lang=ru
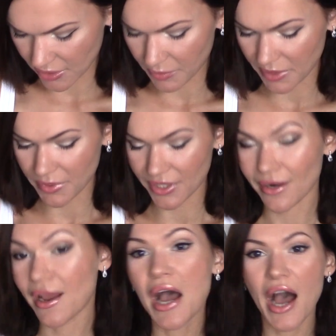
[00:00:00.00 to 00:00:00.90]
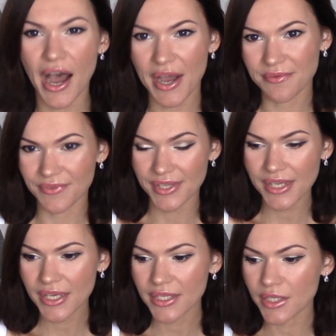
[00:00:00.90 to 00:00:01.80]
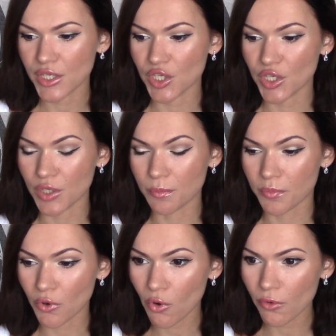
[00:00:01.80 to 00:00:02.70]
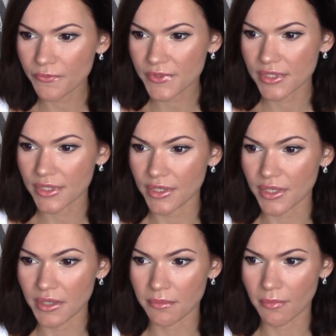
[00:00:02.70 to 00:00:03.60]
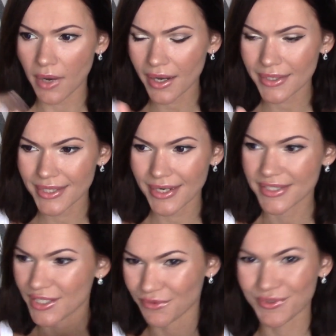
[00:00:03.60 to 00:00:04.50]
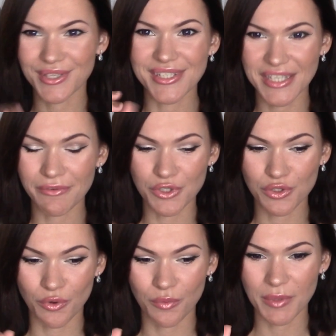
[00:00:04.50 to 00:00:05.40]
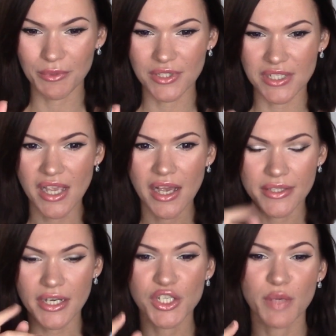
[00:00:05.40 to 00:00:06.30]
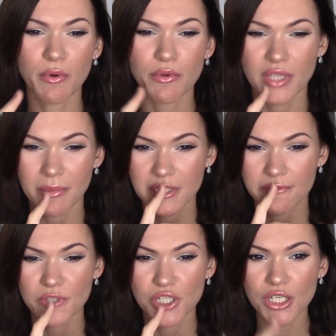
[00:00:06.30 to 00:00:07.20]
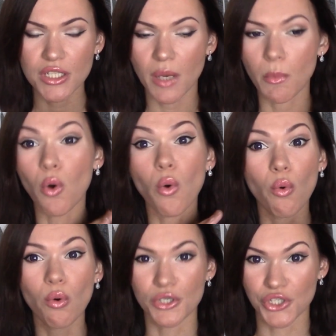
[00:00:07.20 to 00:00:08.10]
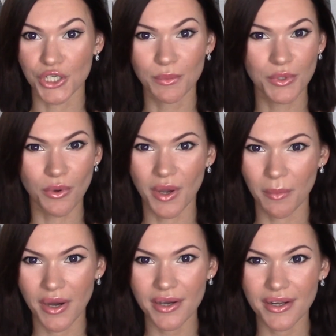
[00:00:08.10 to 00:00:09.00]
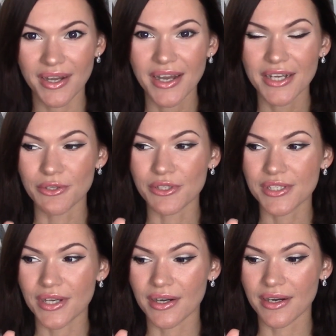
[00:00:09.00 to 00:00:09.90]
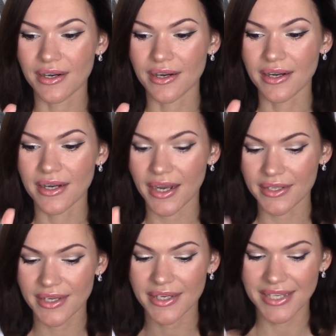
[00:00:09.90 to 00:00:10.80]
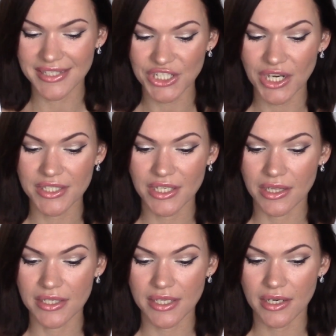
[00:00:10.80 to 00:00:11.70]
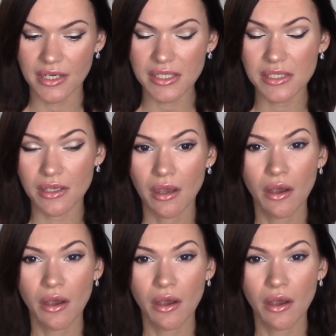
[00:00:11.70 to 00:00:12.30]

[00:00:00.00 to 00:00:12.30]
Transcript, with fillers: например, Авен, и Профс, и Матрикс, это вот из того, что у меня будет здесь. Также я помню, там есть Виши, там очень много марок, то есть, а, когда я изначально делала заказ,